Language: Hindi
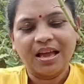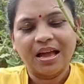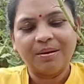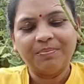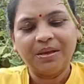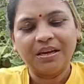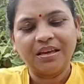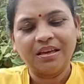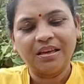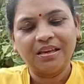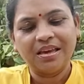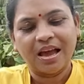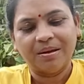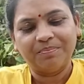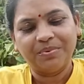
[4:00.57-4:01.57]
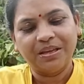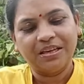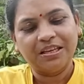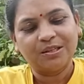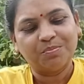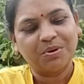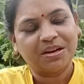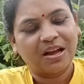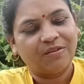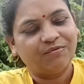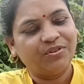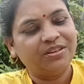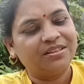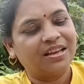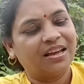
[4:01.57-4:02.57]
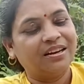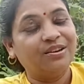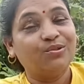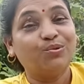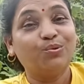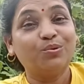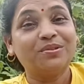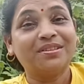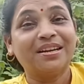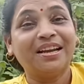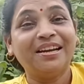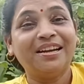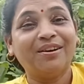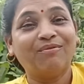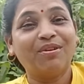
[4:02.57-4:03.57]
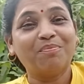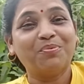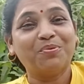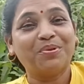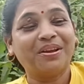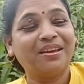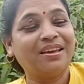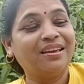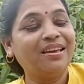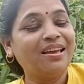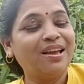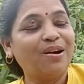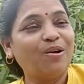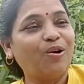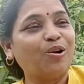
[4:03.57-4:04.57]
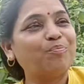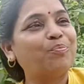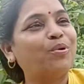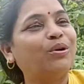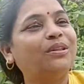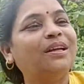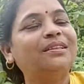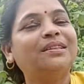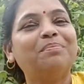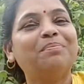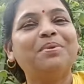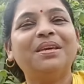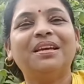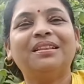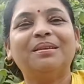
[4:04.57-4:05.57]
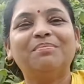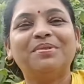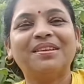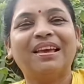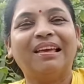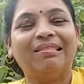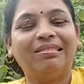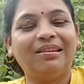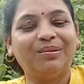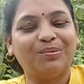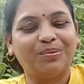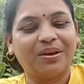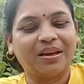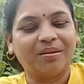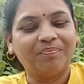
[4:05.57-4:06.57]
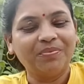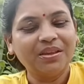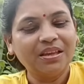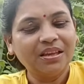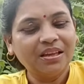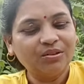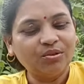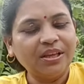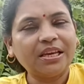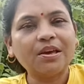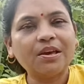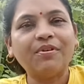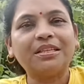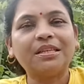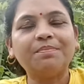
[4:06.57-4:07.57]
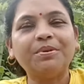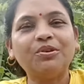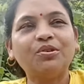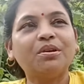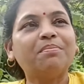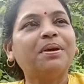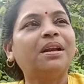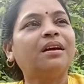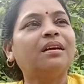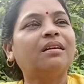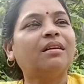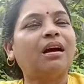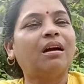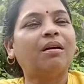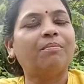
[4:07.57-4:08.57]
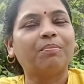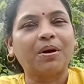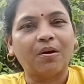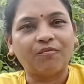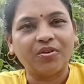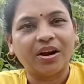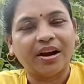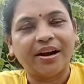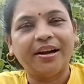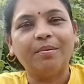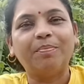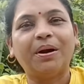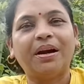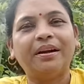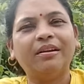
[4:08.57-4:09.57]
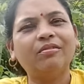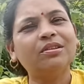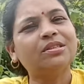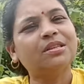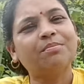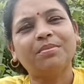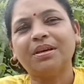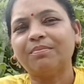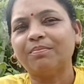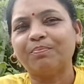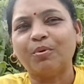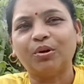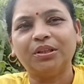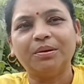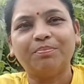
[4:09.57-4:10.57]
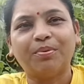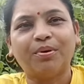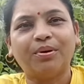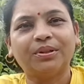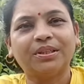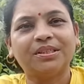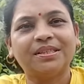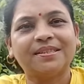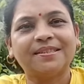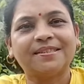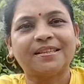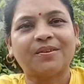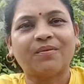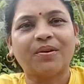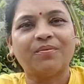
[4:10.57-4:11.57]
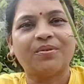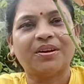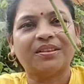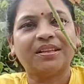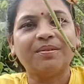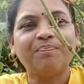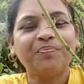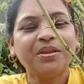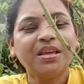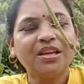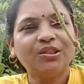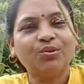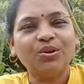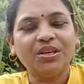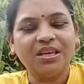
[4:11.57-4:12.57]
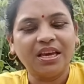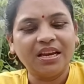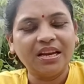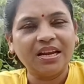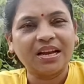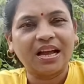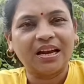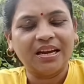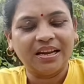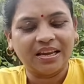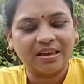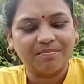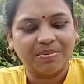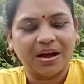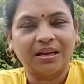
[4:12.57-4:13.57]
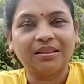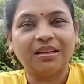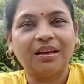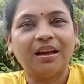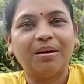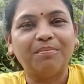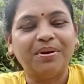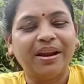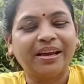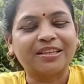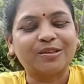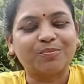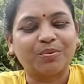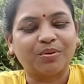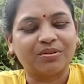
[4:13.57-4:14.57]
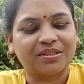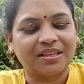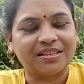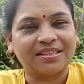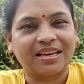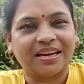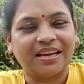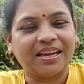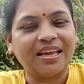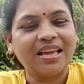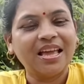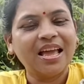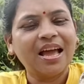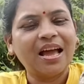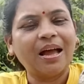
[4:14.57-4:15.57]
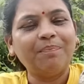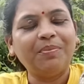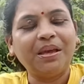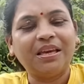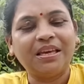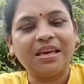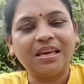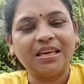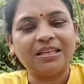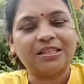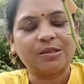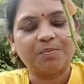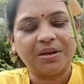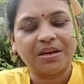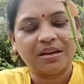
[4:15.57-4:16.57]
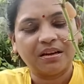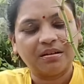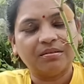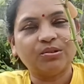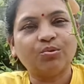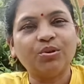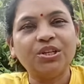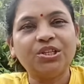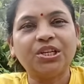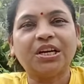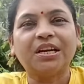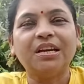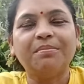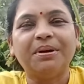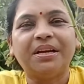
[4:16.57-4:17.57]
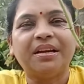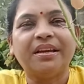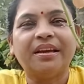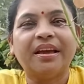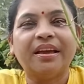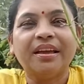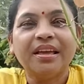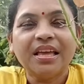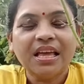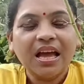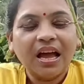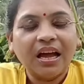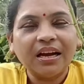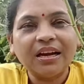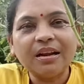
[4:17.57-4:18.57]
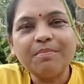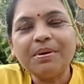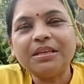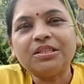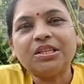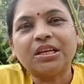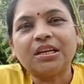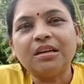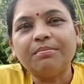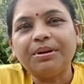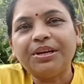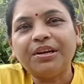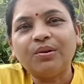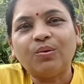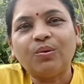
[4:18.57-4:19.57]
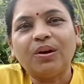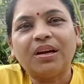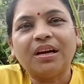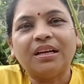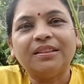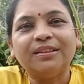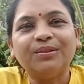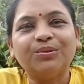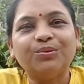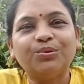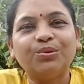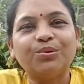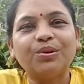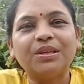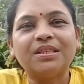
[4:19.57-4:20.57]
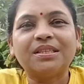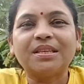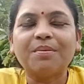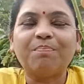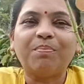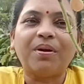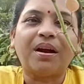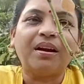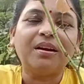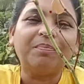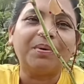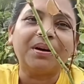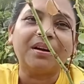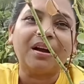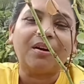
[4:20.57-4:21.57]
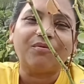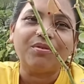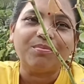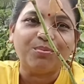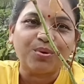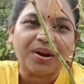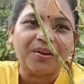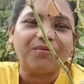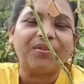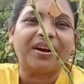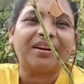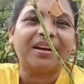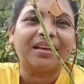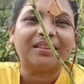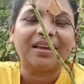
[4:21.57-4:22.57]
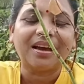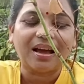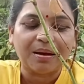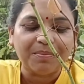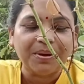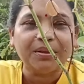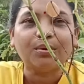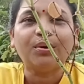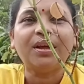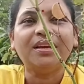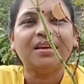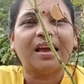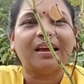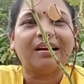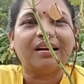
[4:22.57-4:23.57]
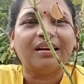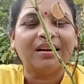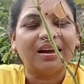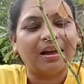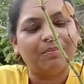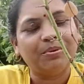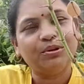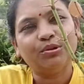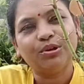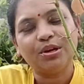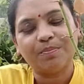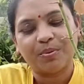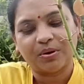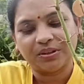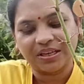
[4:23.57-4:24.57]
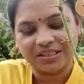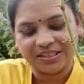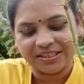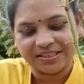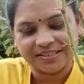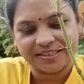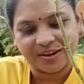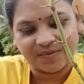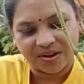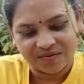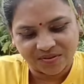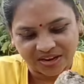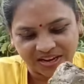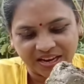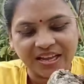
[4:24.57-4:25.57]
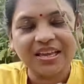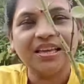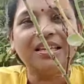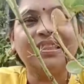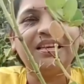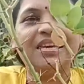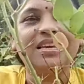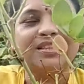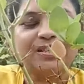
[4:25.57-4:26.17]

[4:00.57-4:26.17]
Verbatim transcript: आप देखेंगे कि आप देखिए इसमें काफ़ी सारी रूट्स नई डेवलप हो रही हैं और पौधा तभी एकदम से हेल्दी हो गया तो देखिए वैसे भी जो ये मेरा काफ़ी हार्डी प्लांट है इस समय पौधे बहुत अच्छे से सर्वाइव करते हैं तो ये निकालने के बाद हम नेक्स्ट प्रोसेस करेंगे अब देखिए इसमें ना थोड़ी चिकनी मिट्टी है अगर मैं इस चिकनी मिट्टी को लगाती हूँ तो इससे प्लांट पर काफ़ी बुरा इफेक्ट आता है अभी तो नहीं आएगा अभी तो ये पौधा अच्छे से सर्वाइव करेगा देखिए